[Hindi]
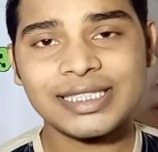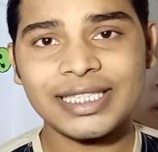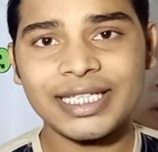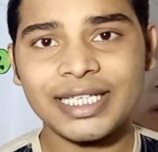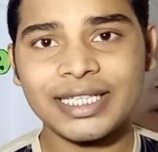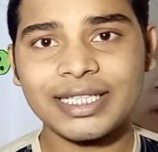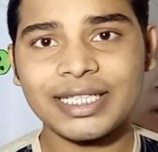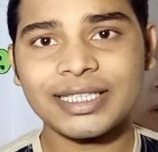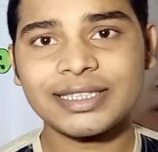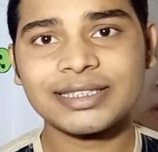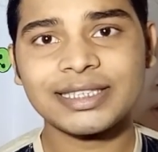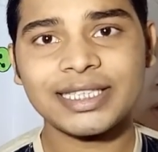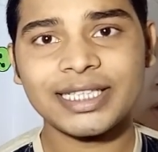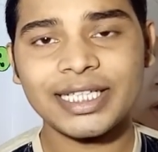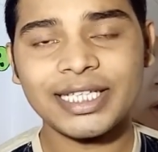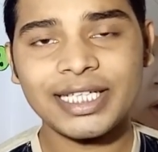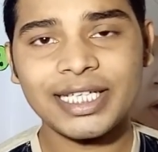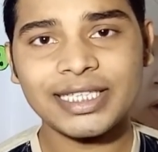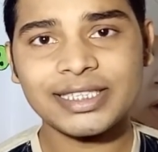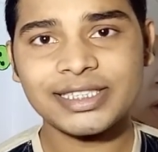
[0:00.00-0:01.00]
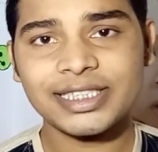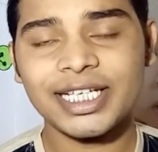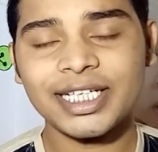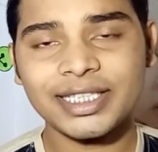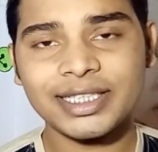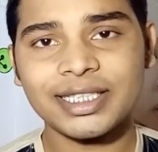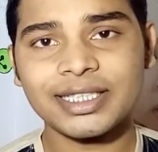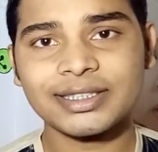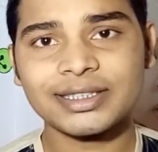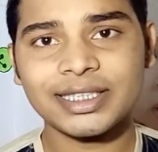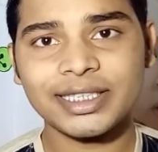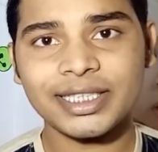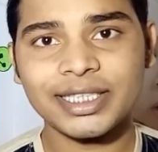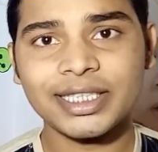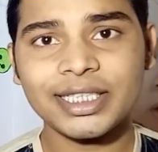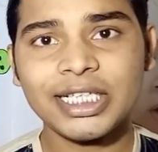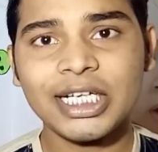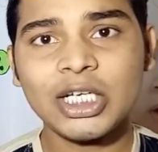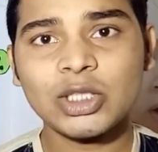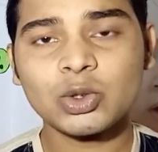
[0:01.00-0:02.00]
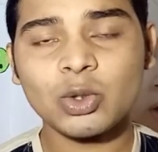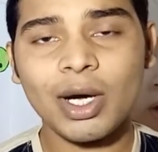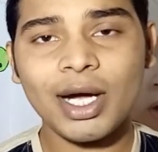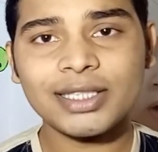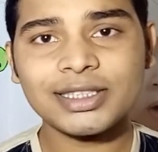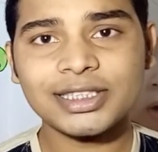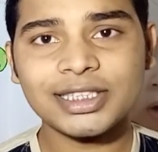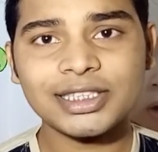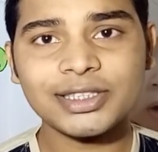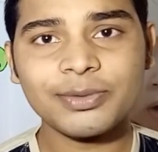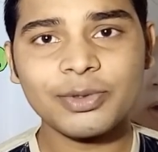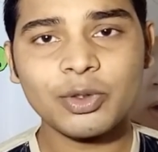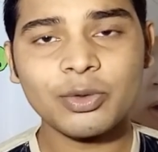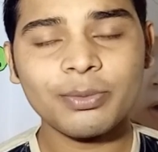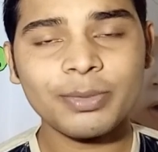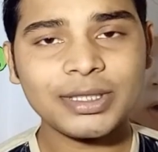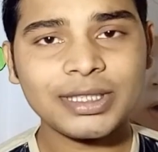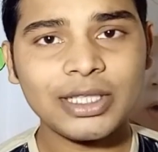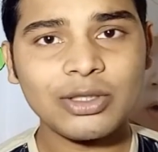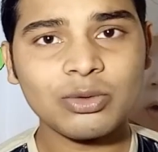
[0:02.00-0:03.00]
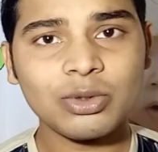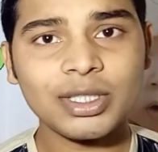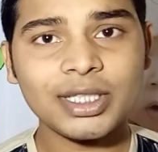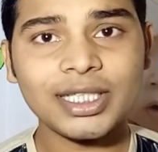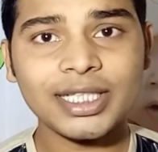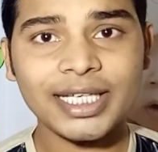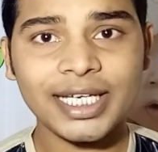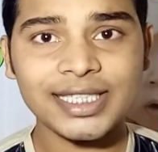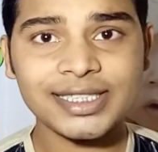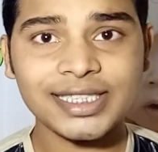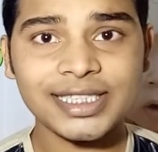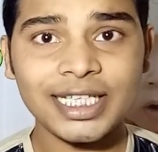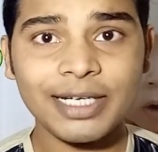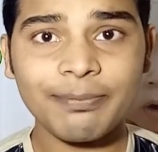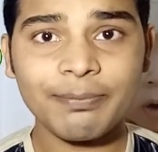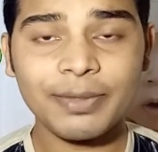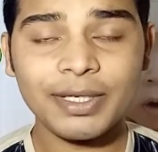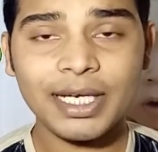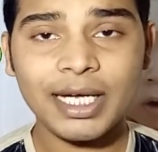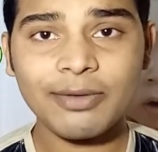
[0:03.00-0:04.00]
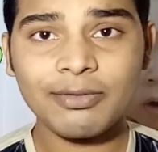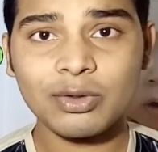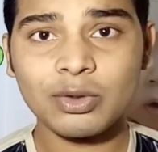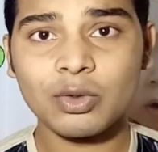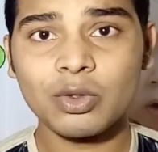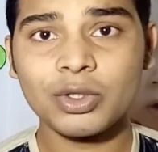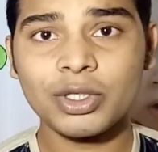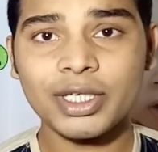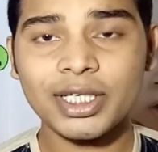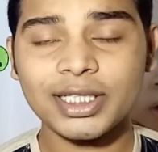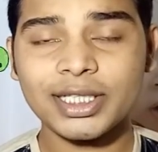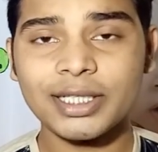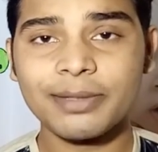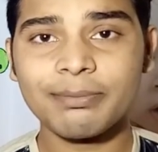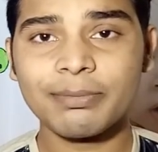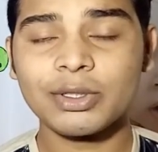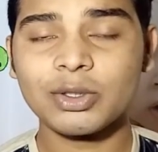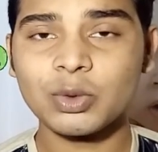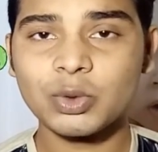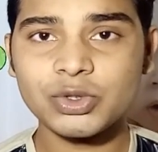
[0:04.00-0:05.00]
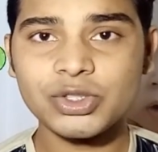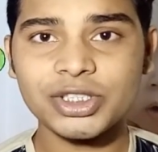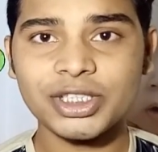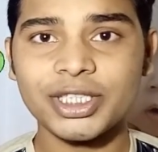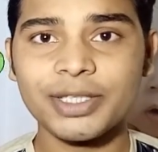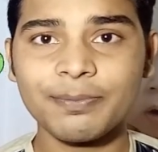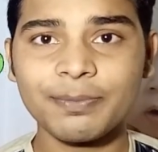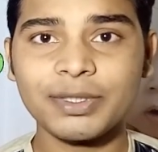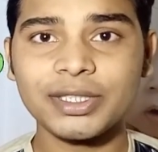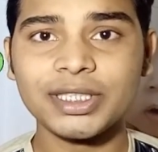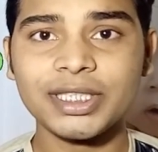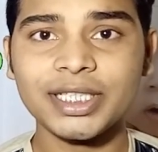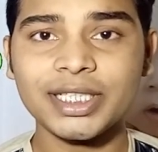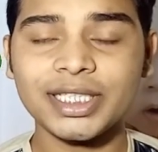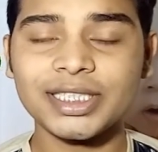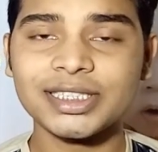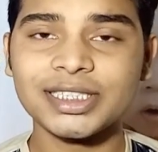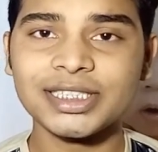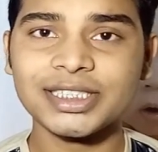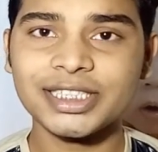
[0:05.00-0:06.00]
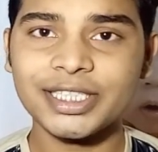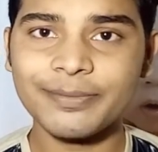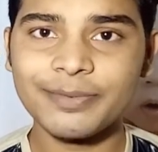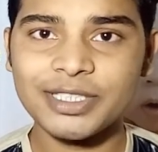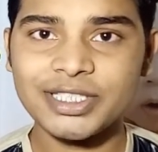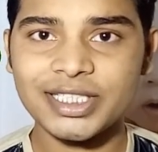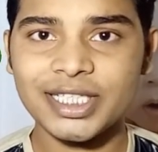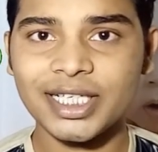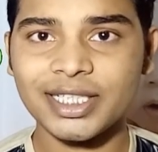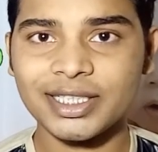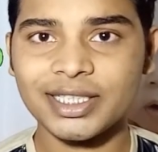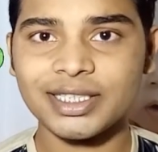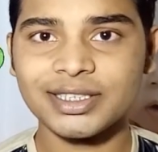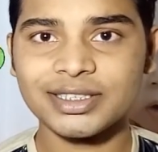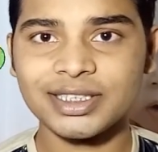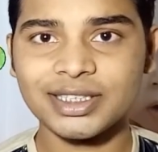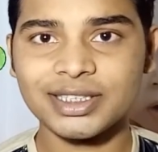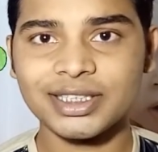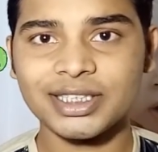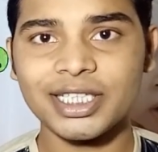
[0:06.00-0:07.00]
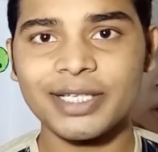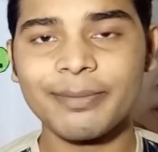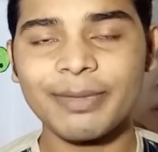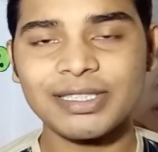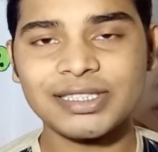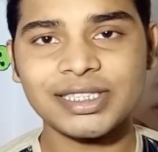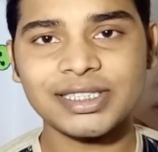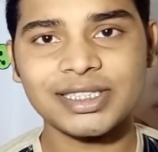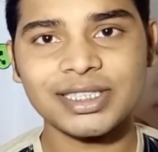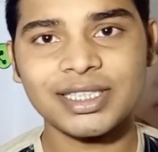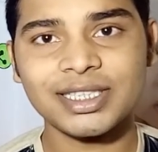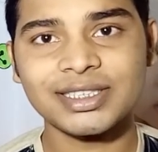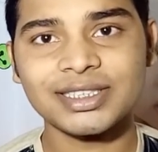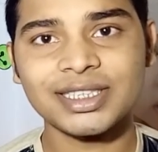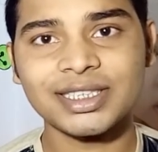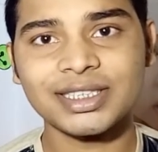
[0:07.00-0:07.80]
शेयर कर सकें या चैट कर सकें तो आज की इस वीडियो में बताऊंगा कि कैसे आप बिना कॉन्टैक्ट नंबर को सेव किए किसी से भी चैट कर सकते हैं मैसेज कर